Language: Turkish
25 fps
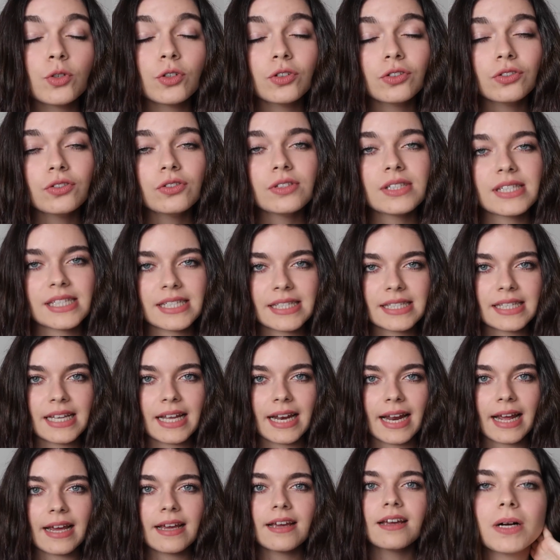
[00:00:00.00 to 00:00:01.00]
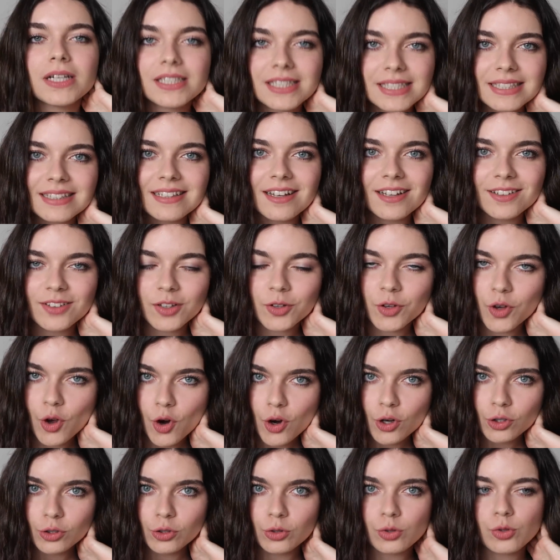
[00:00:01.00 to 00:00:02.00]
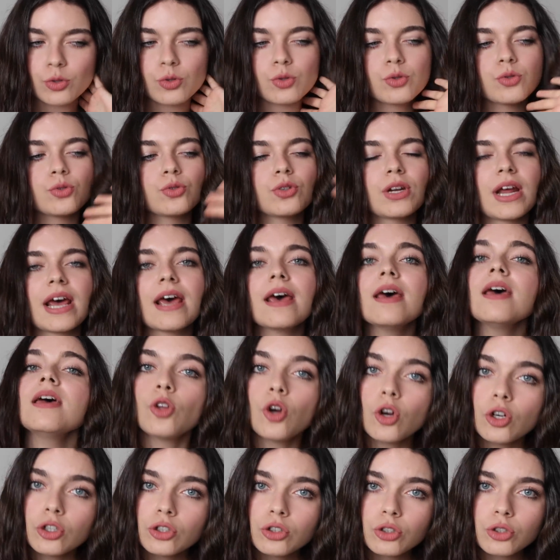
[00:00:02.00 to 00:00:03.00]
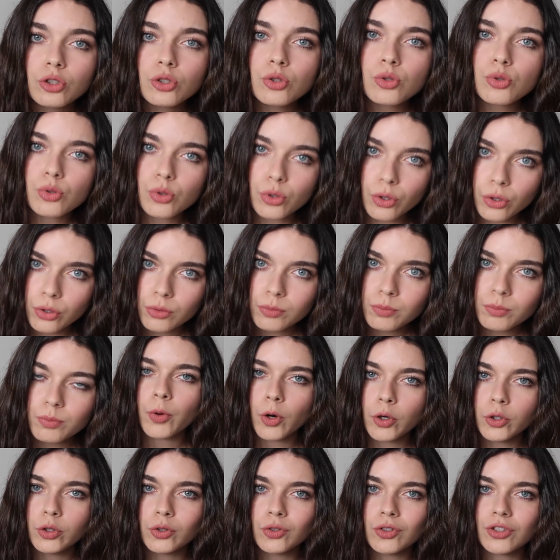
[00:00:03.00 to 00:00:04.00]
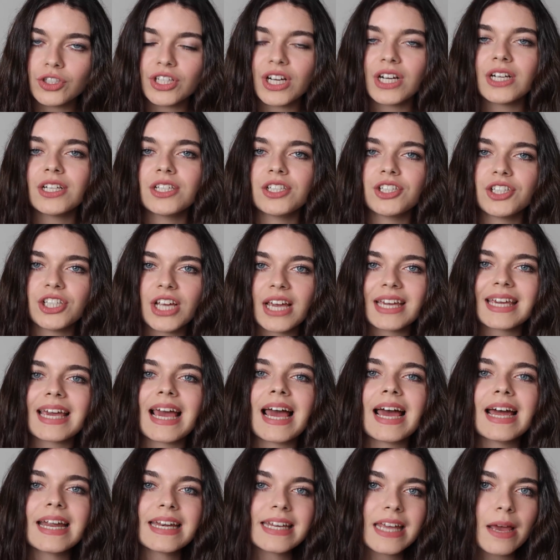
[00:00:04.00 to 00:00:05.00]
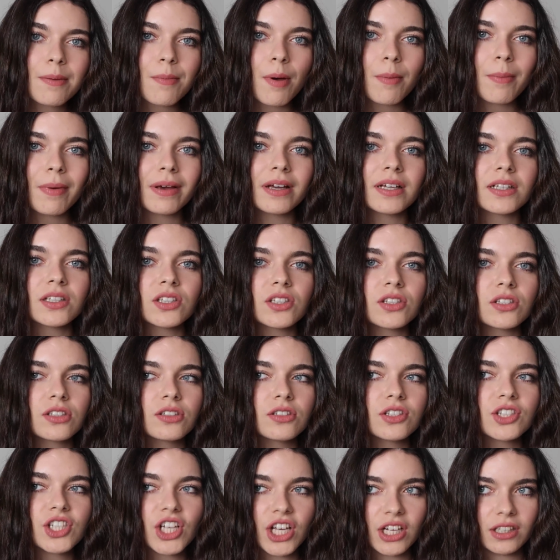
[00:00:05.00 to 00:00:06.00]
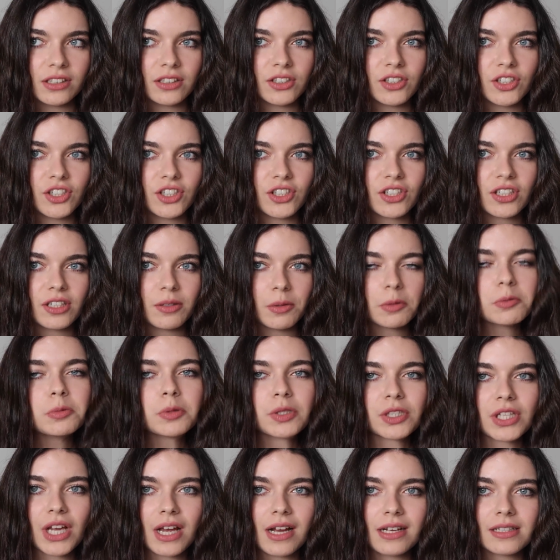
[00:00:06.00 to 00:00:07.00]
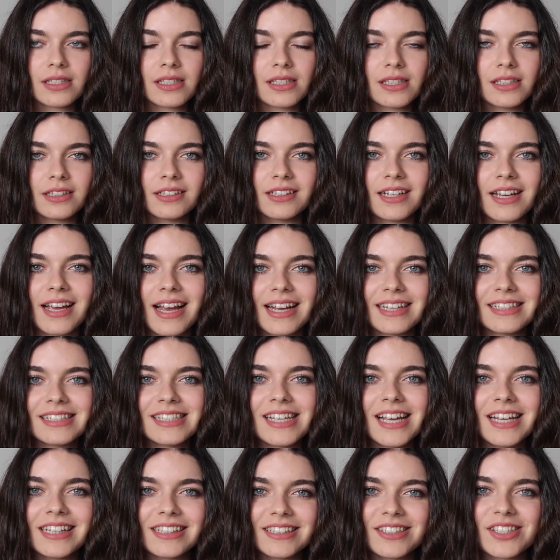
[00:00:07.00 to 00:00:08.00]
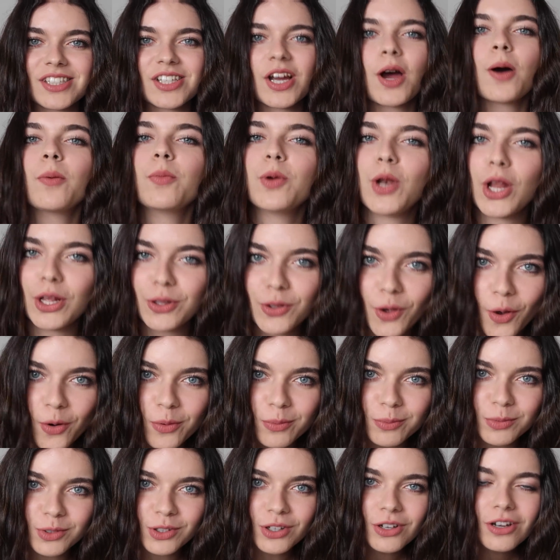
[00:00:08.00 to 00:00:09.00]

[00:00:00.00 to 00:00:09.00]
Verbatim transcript: Bugün sizlere başlıktan da gördüğünüz üzere 400 gün boyunca şeker yememe challenge gibi bir şey aslında. Yani challenge kabul ediyorum